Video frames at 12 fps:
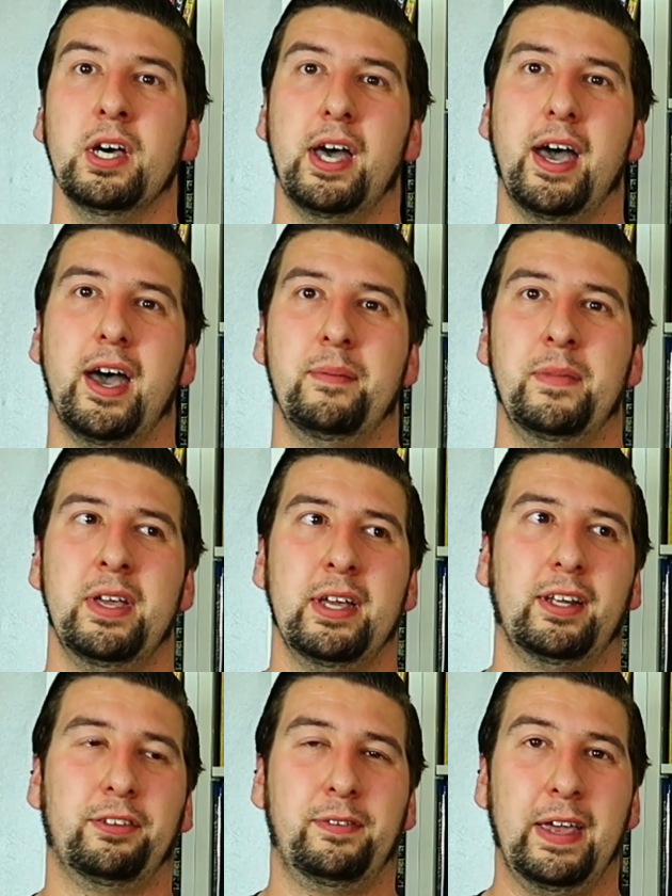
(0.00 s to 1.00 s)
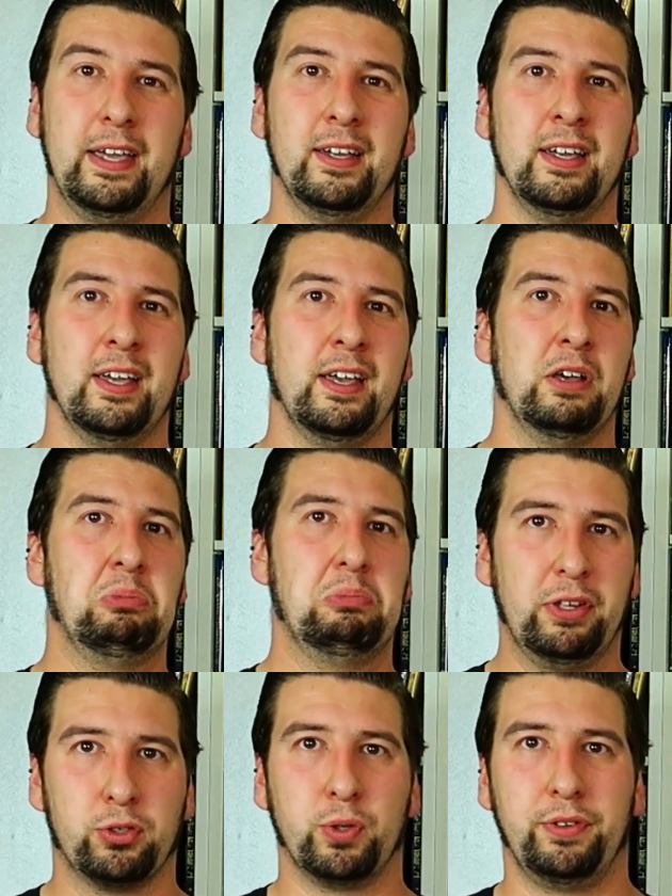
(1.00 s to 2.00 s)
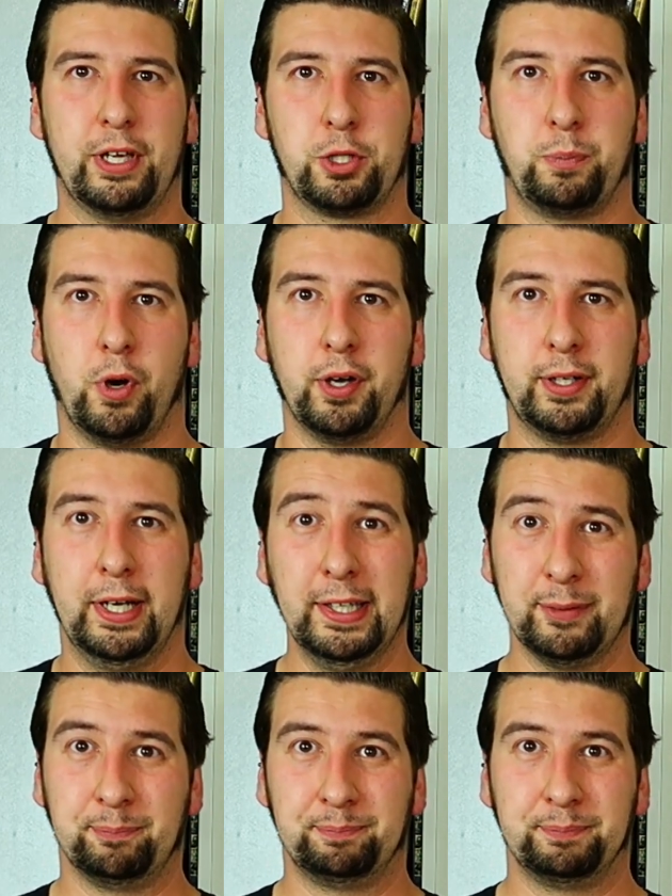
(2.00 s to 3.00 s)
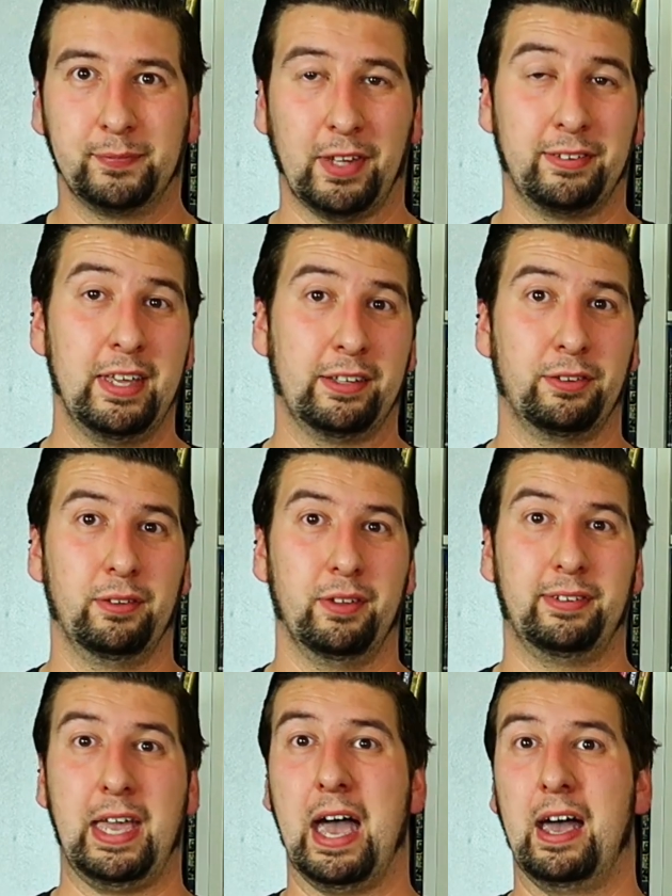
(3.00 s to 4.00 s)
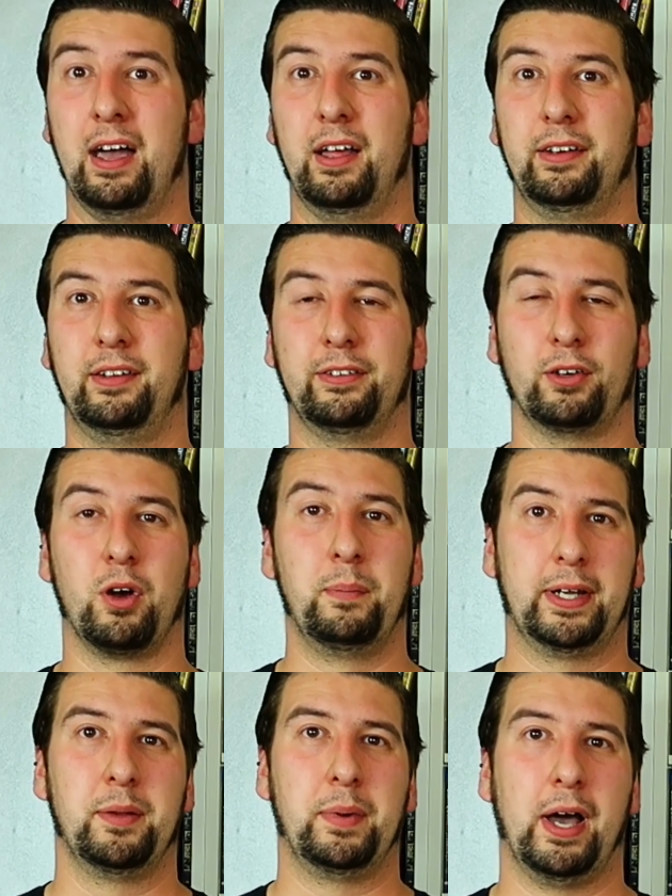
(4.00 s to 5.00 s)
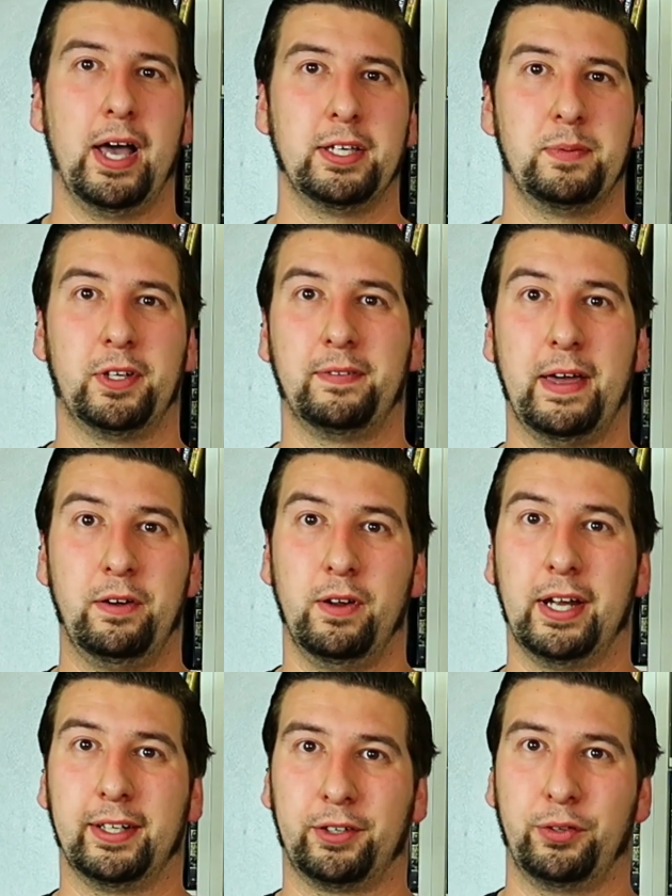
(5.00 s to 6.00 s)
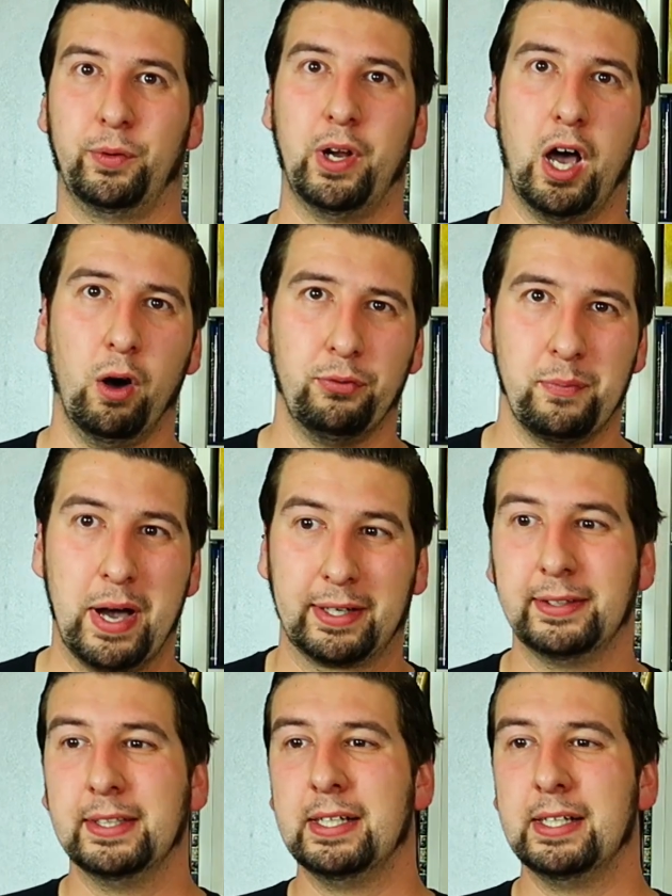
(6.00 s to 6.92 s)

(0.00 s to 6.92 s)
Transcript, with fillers: Ähm, deswegen ist schon sehr sportlich dass nächstes Jahr dieser komplette Bereich mit zwei neuen Attraktionen aufmacht.